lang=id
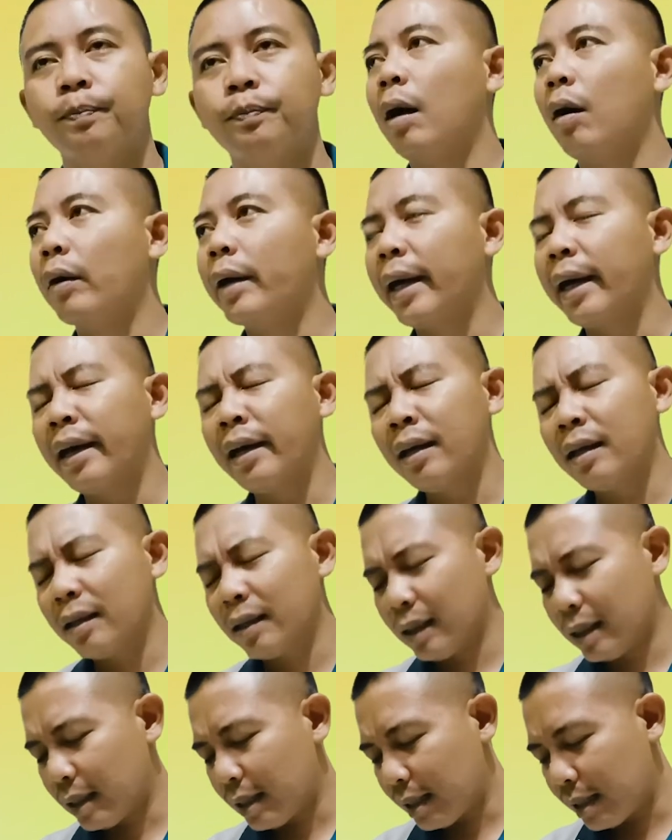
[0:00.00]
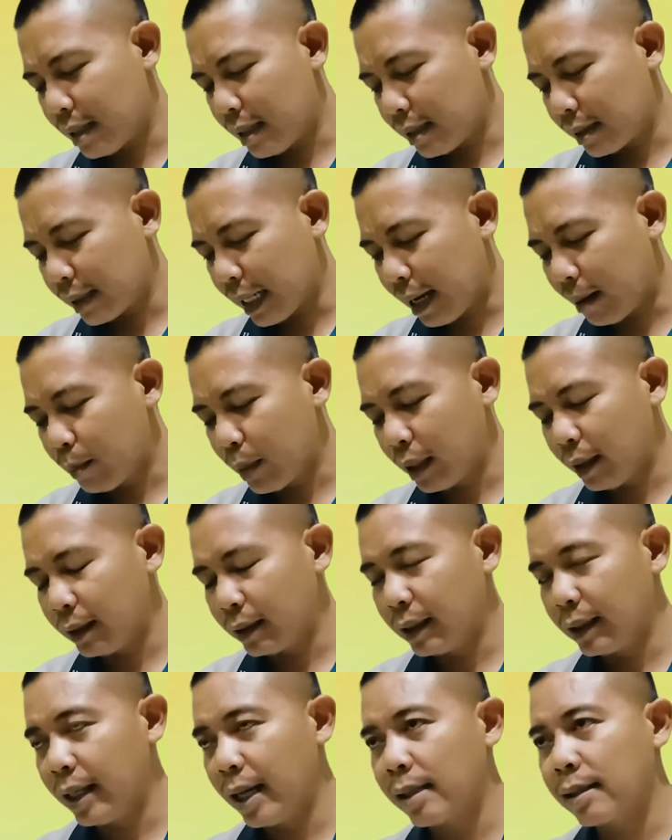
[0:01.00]
Oke, uh, sahabat
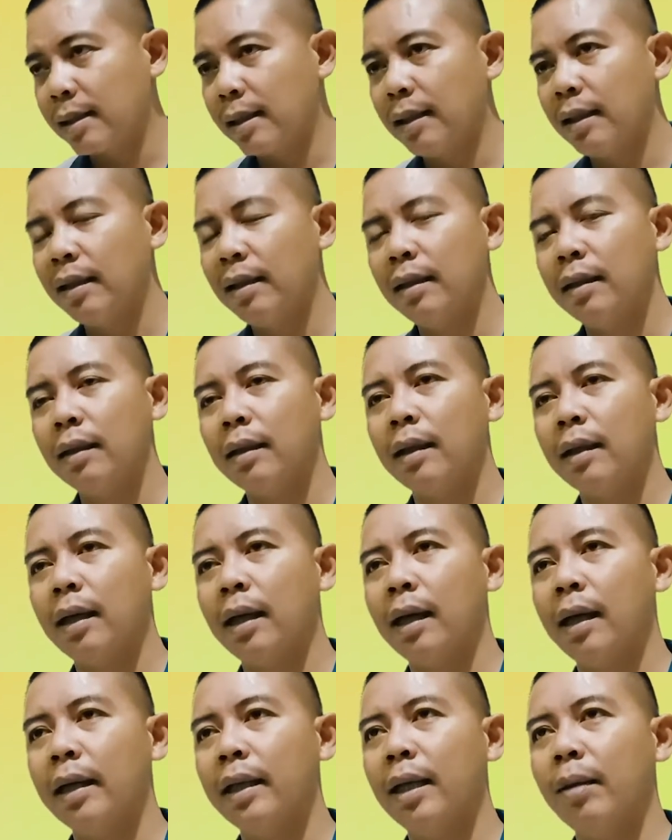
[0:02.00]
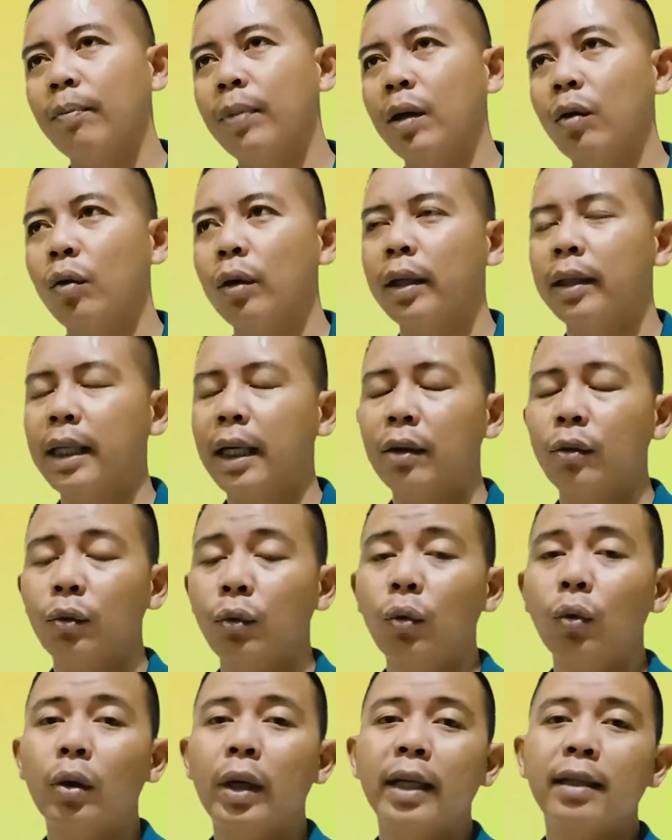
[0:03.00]
litigasi, uh, ini perlu kita
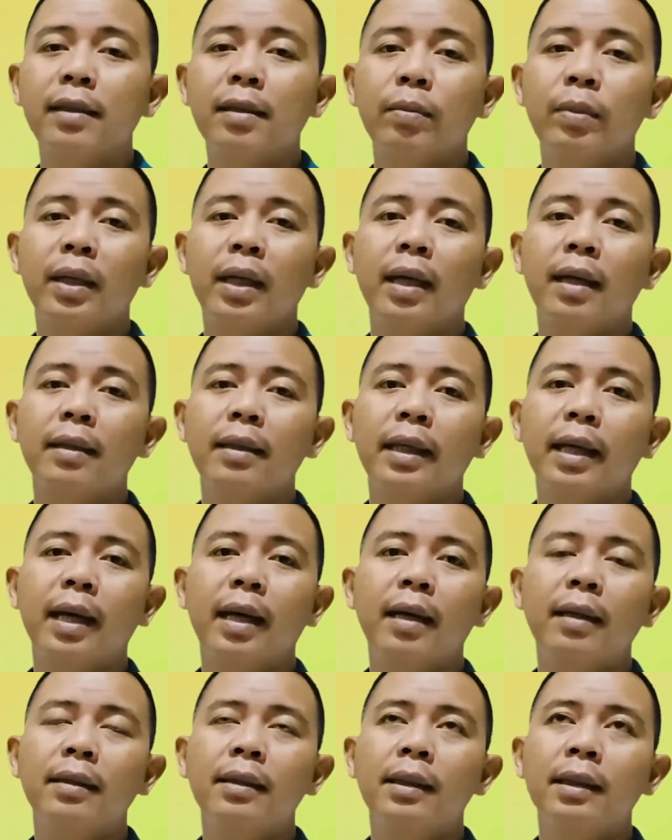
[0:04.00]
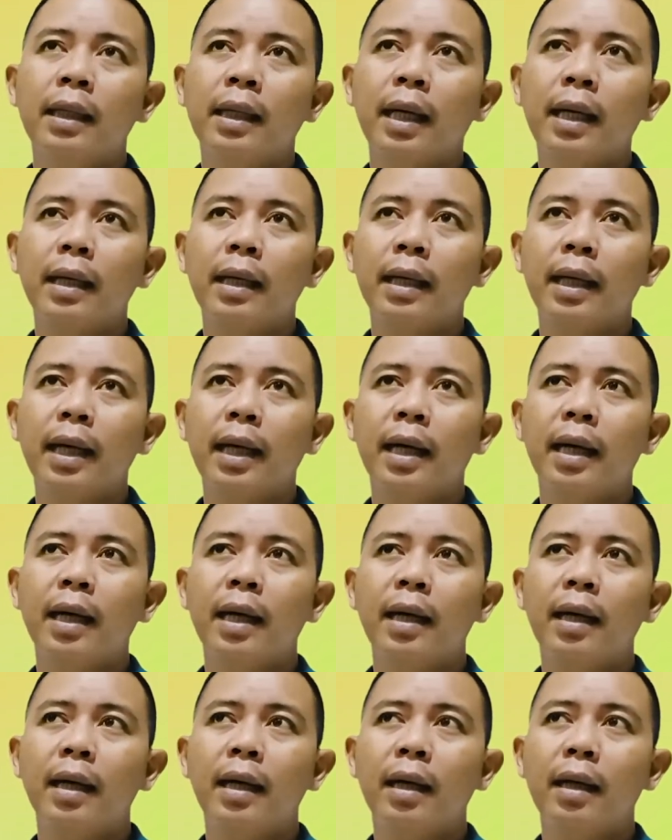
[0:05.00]
dudukkan sebenarnya
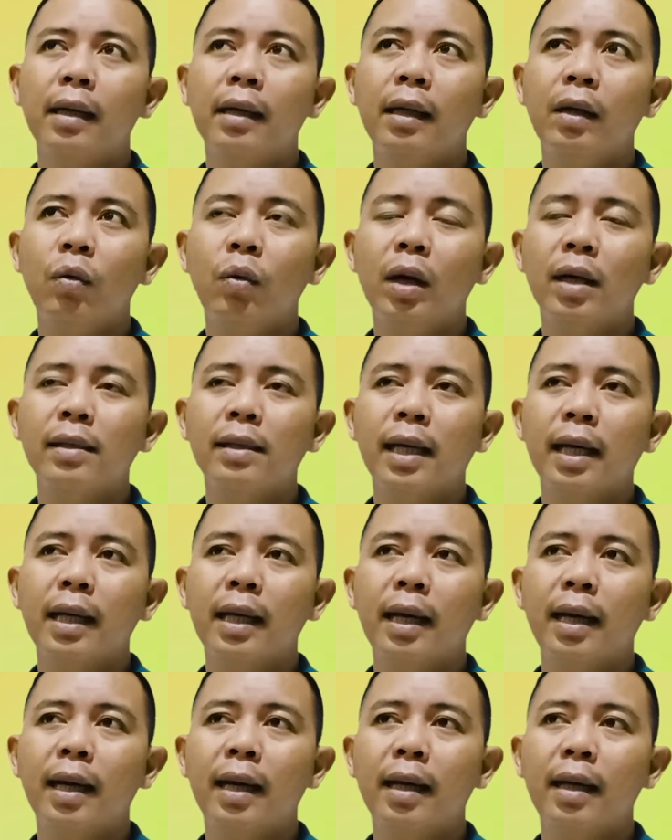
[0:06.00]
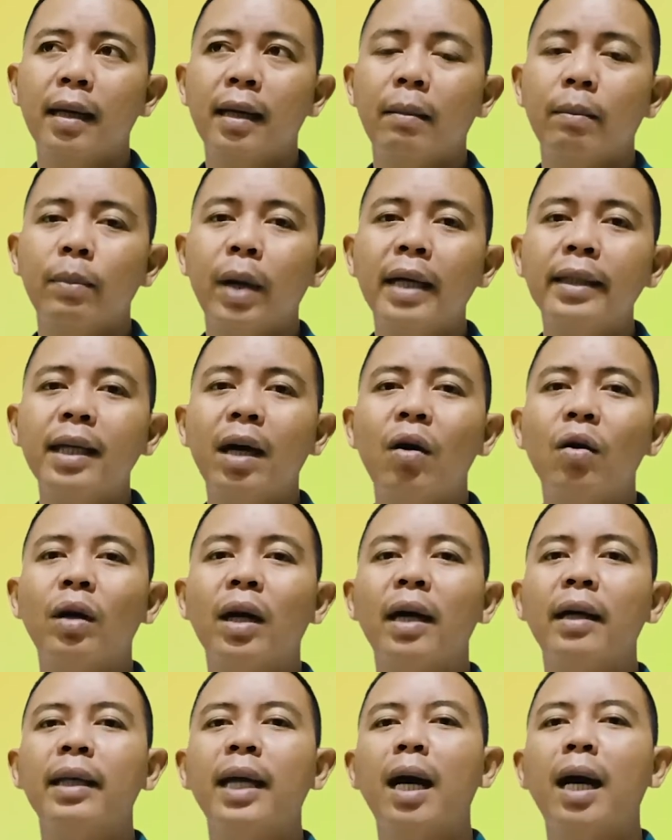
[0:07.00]
karena di luar sana banyak
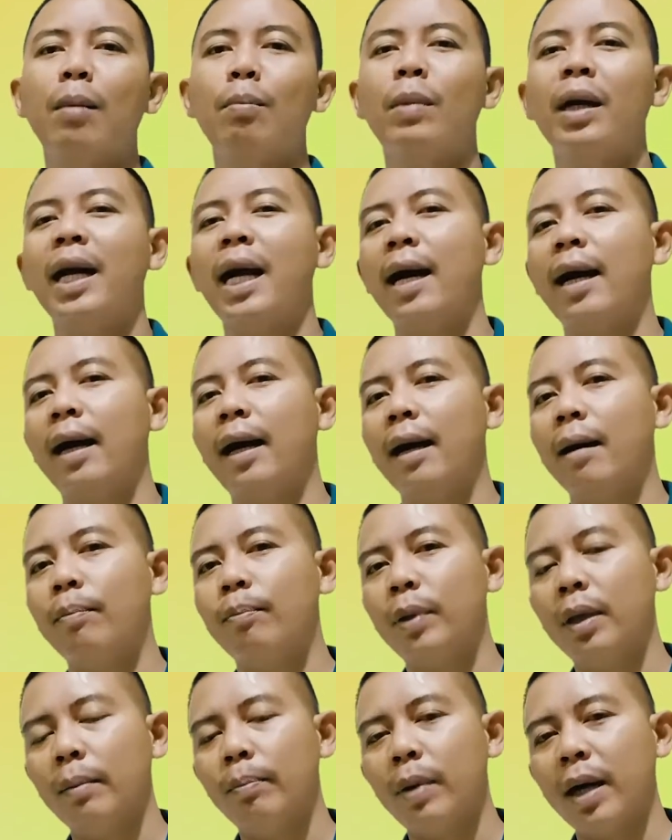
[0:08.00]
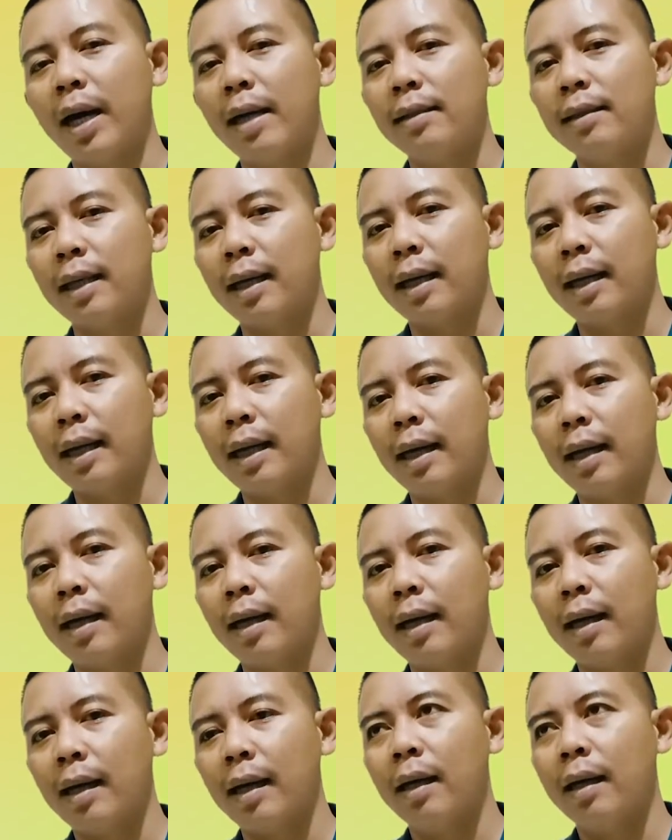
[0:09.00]
orang yang menanggapi
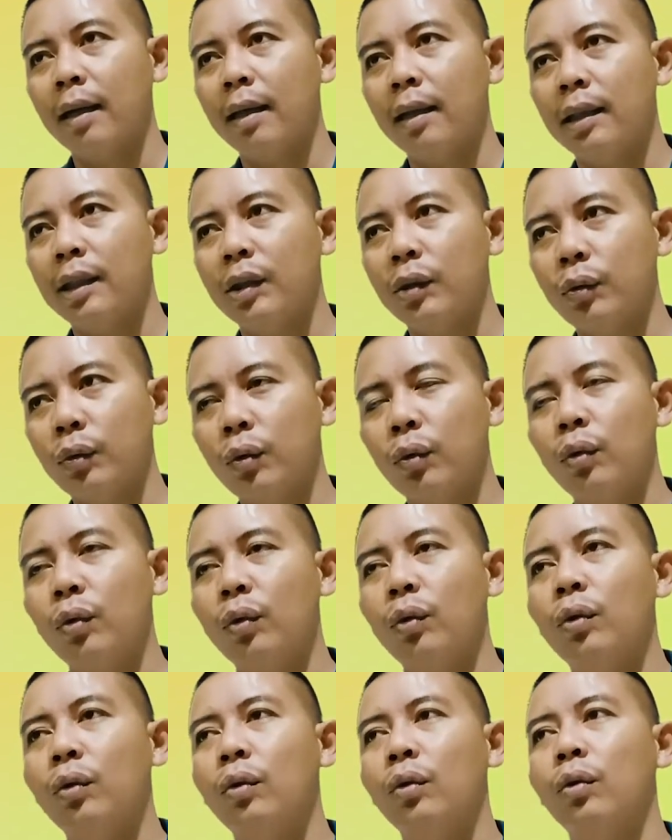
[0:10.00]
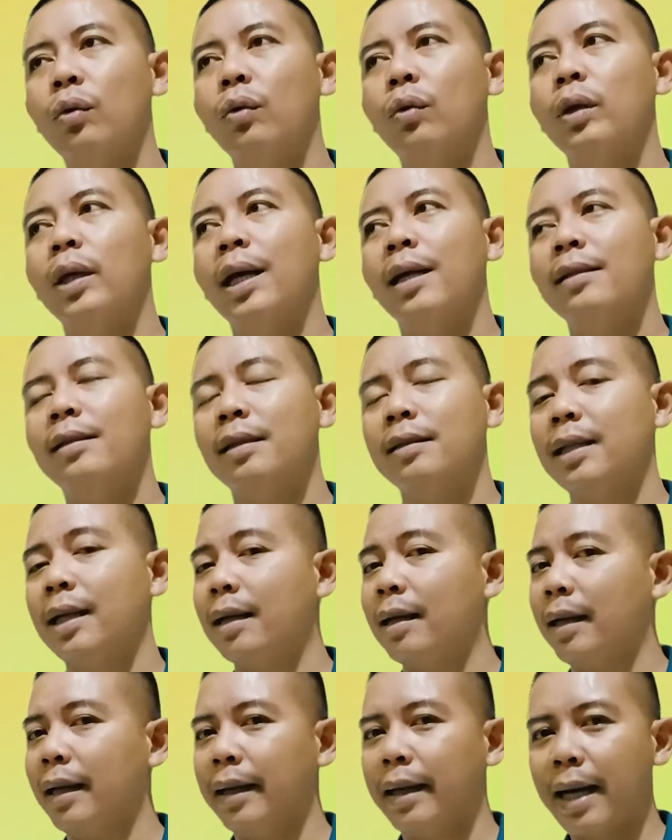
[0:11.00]
pengacara itu ya
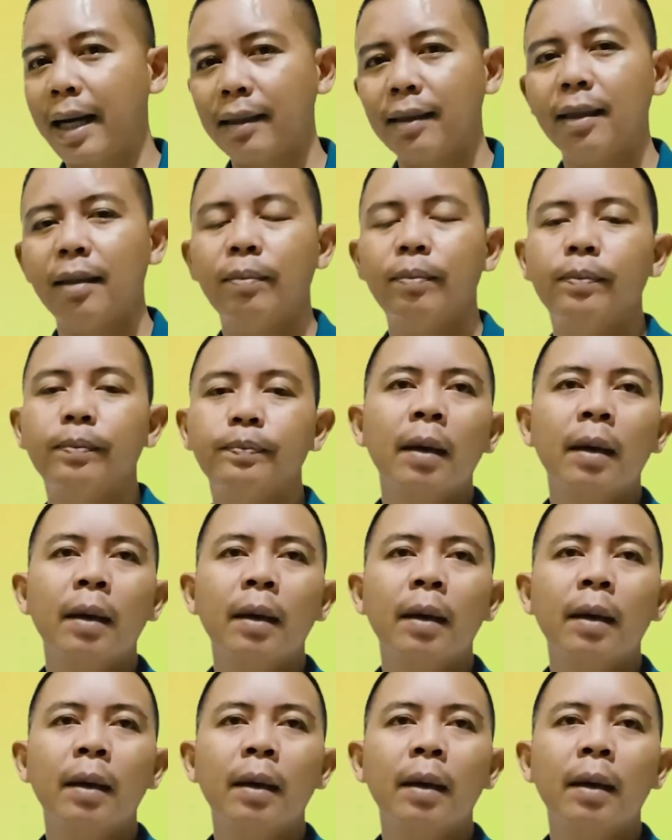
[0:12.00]
secara negatif.